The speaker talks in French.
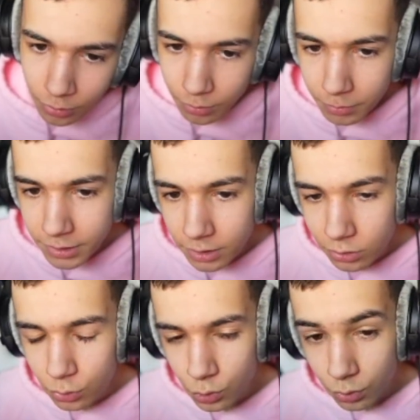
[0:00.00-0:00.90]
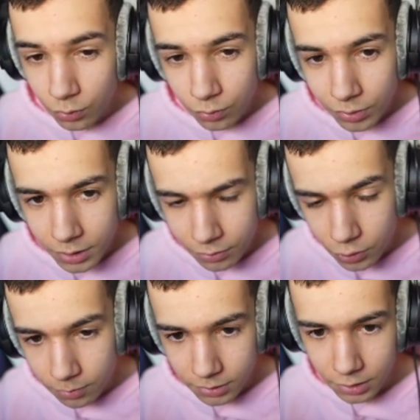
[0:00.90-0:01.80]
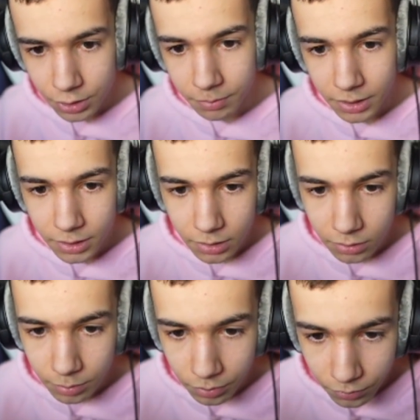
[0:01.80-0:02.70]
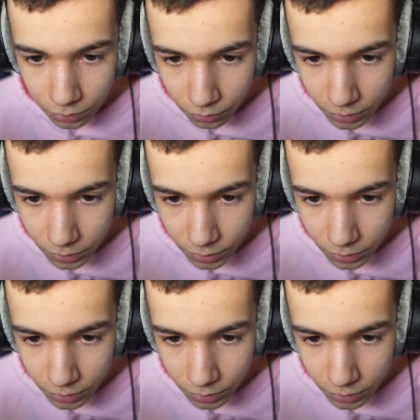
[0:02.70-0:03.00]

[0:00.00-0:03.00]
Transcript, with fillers: euh, mettez ce que vous voulez. Franchement, ça, j'ai pas d'idée pour vous en tout